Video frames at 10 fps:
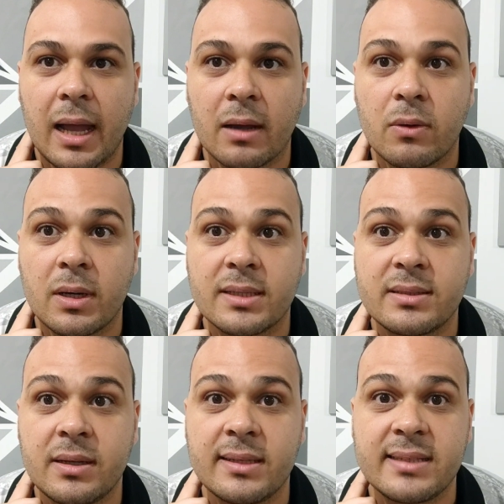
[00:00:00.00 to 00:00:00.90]
Agora
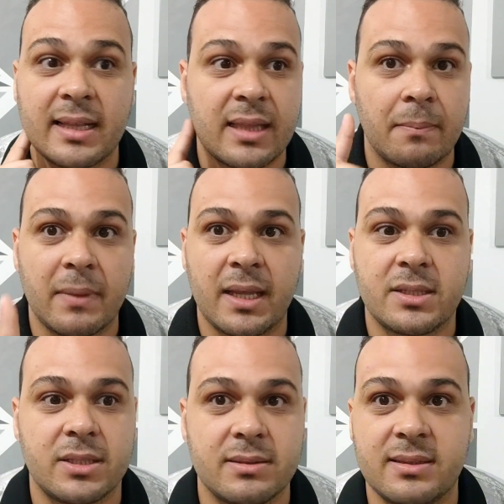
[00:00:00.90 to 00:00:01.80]
são
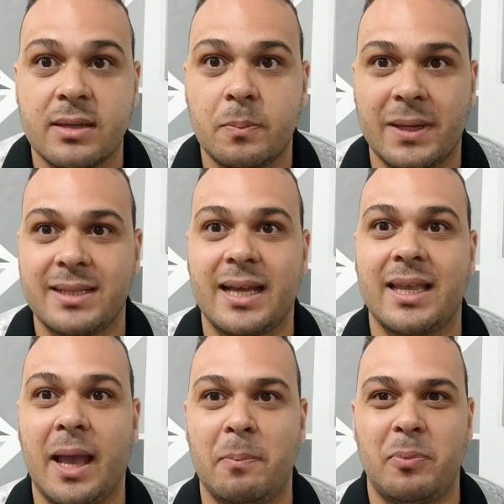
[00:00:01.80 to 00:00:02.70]
exatamente 5 para
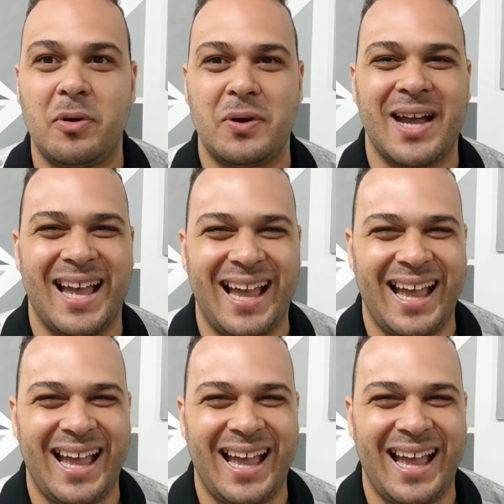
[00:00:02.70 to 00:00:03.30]
daqui a pouco.